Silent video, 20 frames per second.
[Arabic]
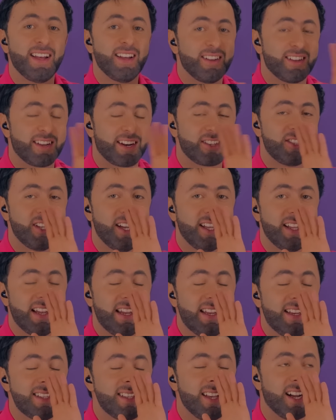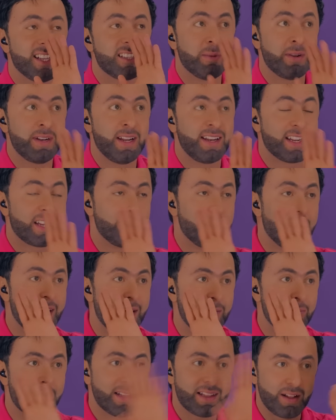أه، رجاء ليسا أتمنى أنك
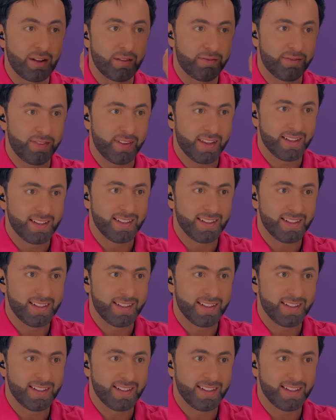ما ما تلفي